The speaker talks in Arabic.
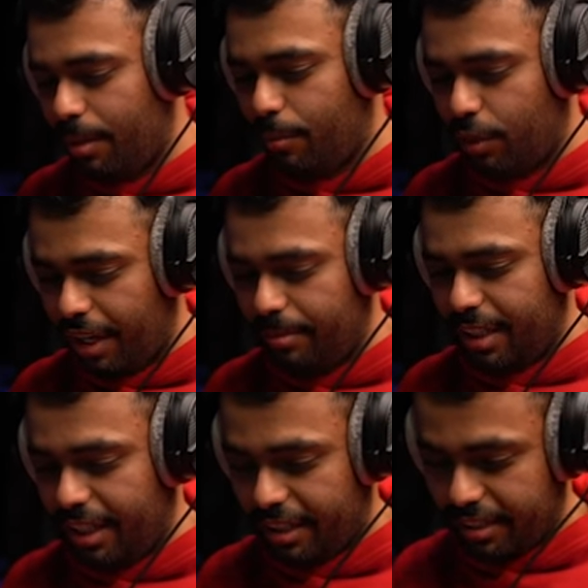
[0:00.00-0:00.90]
بوك انا
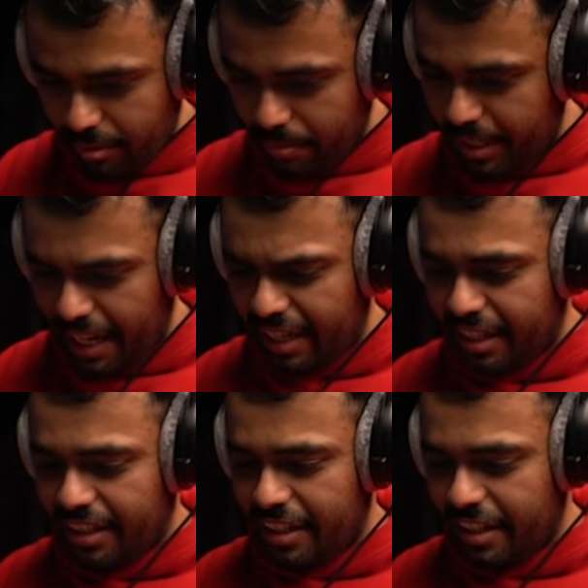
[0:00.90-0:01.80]
متاكد
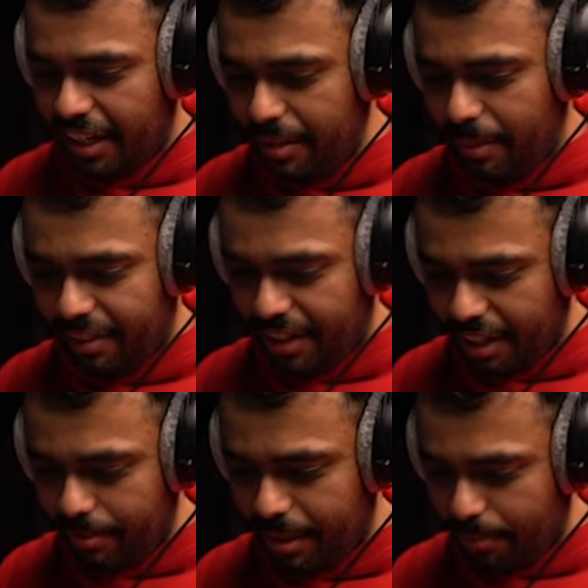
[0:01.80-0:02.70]
متاكد انه راح يبحث عن
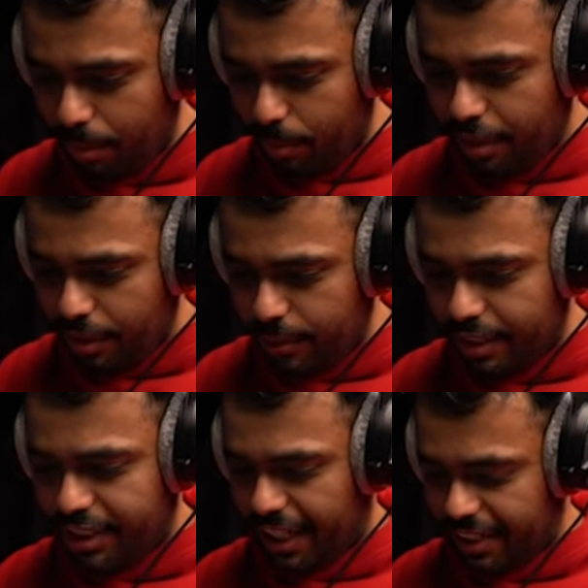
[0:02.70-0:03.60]
رقمي مي نمبر بوك
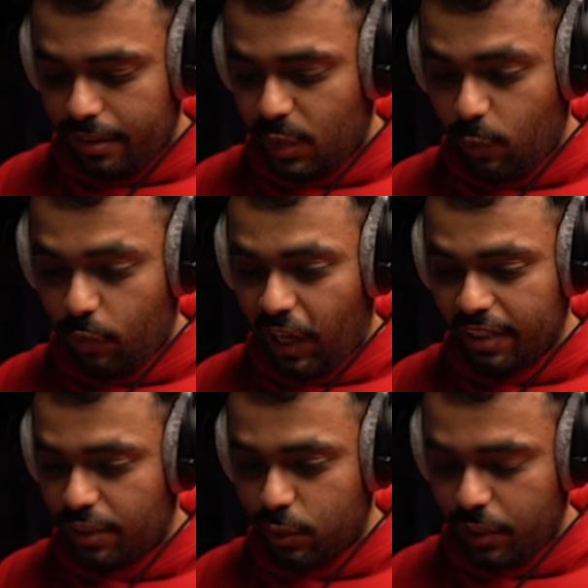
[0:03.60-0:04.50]
ويرجع لي
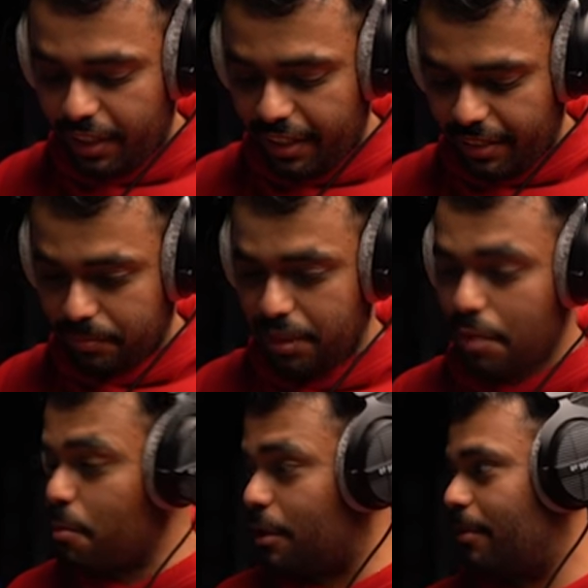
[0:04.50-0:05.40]
توقعاتي تقول كذا
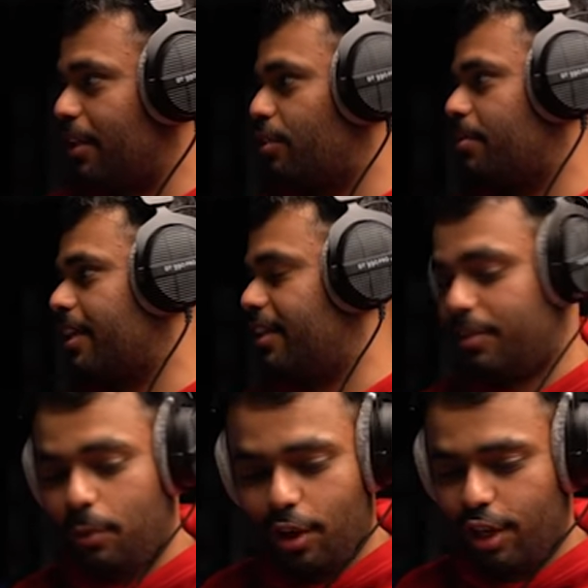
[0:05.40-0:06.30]
ممكن ما تضبط عاد
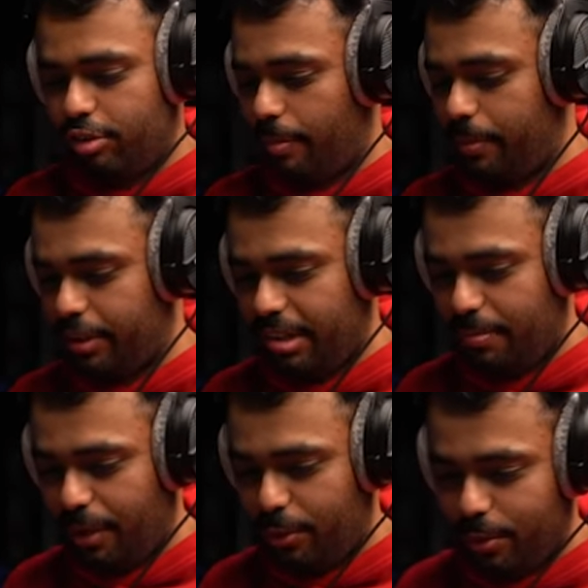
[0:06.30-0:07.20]
والله يسبني سب الو